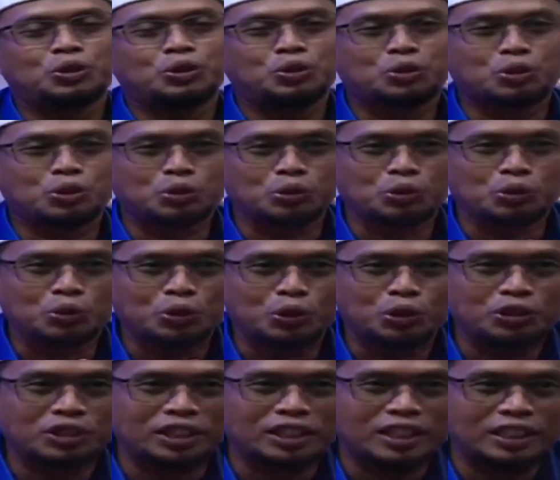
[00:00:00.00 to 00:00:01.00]

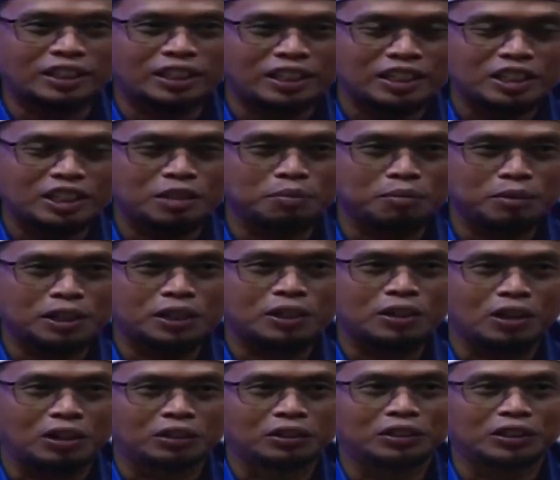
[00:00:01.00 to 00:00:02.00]
Sesungguhnya kita ini
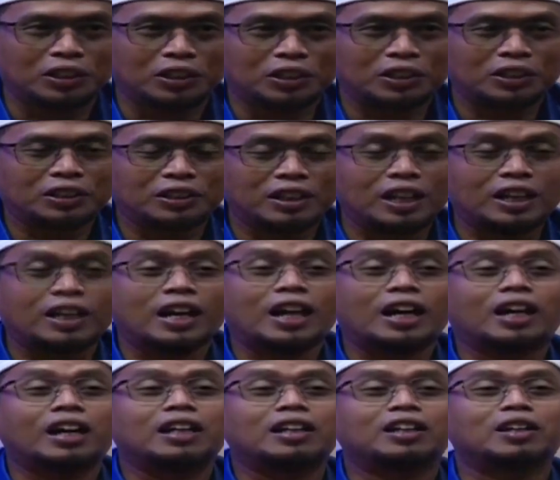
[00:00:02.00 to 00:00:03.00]
milik Allah dan
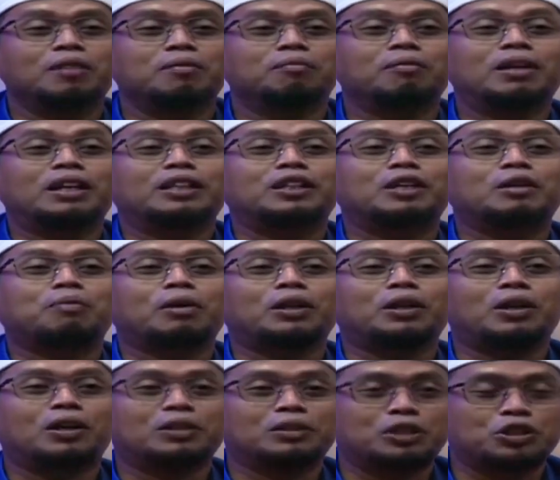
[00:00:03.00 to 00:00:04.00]
akan kembali
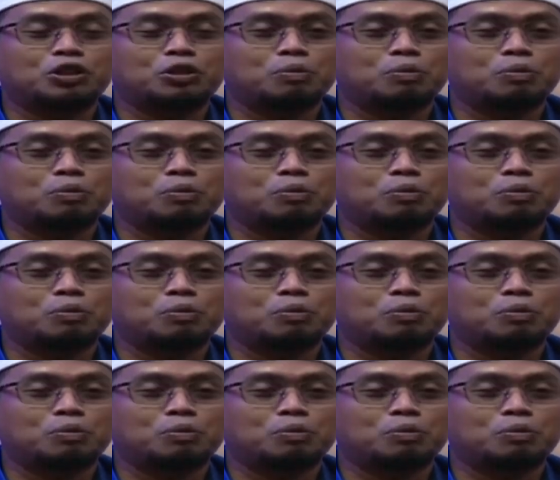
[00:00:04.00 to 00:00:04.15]
kepada Allah